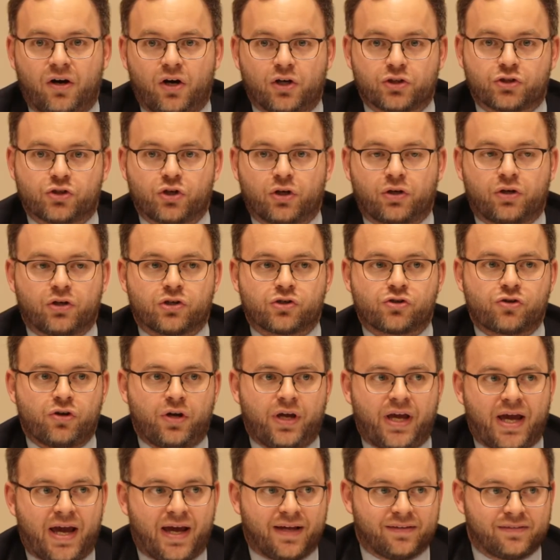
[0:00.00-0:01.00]

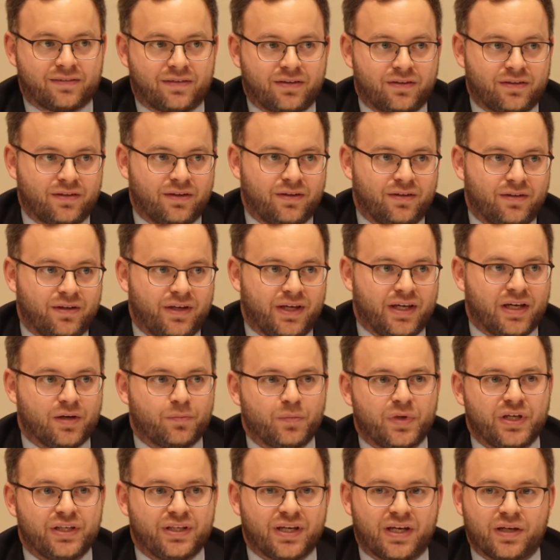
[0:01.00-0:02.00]
Freiheit, Frieden,
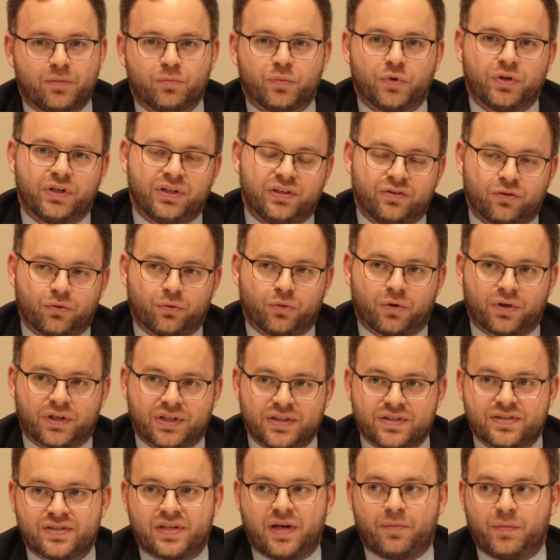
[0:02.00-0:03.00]
Sicherheit
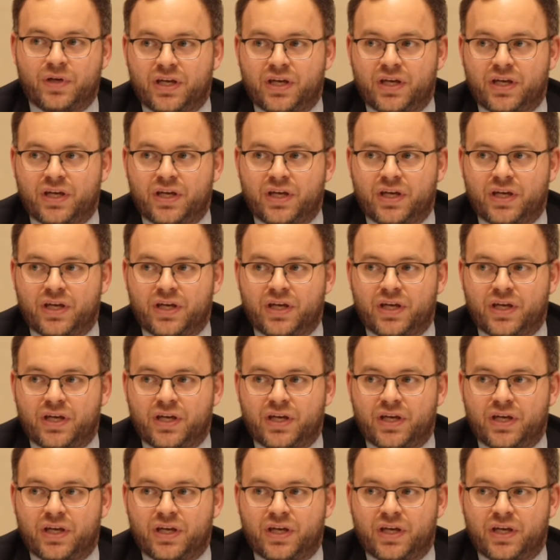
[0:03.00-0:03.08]
gibt es.